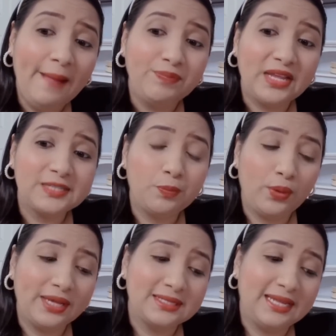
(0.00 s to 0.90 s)

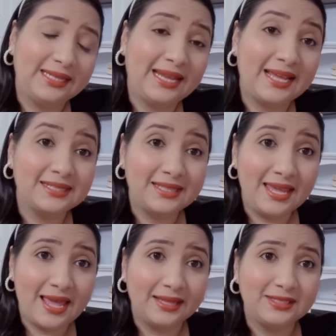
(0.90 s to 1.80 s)
Después de tres
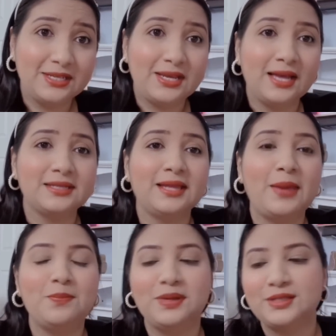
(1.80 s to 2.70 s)
días, chicas,
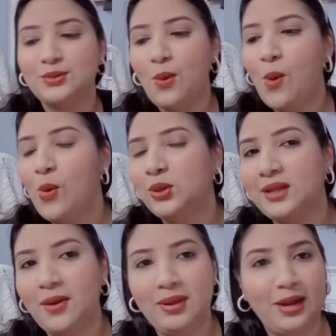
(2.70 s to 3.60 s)
empezó
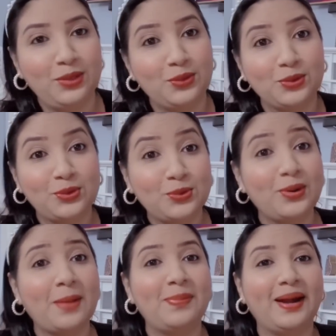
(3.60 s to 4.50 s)
otra vez la
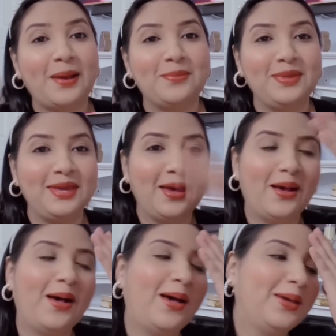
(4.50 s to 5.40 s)
tortura para mí.
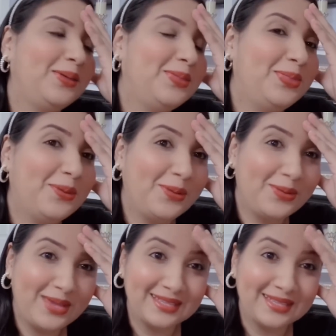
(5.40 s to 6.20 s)
Ay, no, yo ya